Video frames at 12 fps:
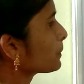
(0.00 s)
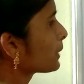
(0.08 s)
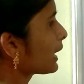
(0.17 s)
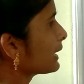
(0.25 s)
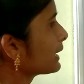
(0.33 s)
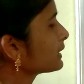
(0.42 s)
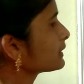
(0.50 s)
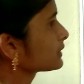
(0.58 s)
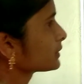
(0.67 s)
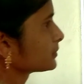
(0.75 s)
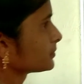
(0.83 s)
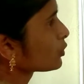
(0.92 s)
మైనస్
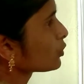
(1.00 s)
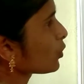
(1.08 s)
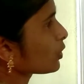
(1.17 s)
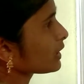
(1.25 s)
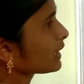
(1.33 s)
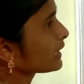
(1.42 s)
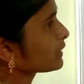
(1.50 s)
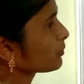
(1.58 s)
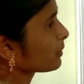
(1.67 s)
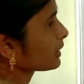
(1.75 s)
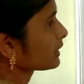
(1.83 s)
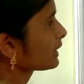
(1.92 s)
టోటల్ అయితే
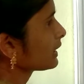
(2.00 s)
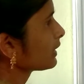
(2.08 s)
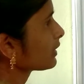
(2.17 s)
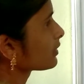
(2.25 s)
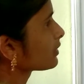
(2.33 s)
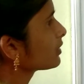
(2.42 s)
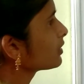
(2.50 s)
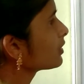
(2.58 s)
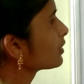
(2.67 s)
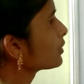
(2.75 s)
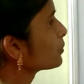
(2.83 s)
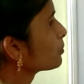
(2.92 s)
మనకి
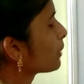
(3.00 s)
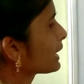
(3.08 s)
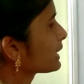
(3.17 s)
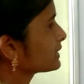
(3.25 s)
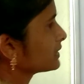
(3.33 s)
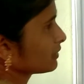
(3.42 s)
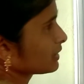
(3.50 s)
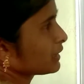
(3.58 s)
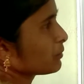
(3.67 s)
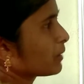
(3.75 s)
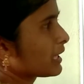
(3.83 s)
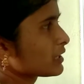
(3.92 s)
మైనస్
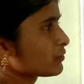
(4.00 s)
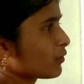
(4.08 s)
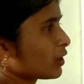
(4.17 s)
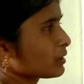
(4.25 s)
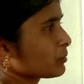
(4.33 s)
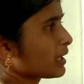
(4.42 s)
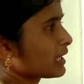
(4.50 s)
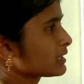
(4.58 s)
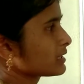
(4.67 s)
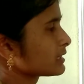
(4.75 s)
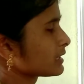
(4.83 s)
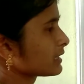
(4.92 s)
సెవెంటీ మైనస్ ఫార్టీ
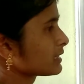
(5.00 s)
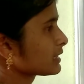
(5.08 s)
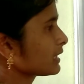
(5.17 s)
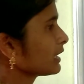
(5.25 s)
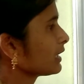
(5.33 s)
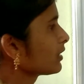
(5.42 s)
మైనస్ సిక్స్టీ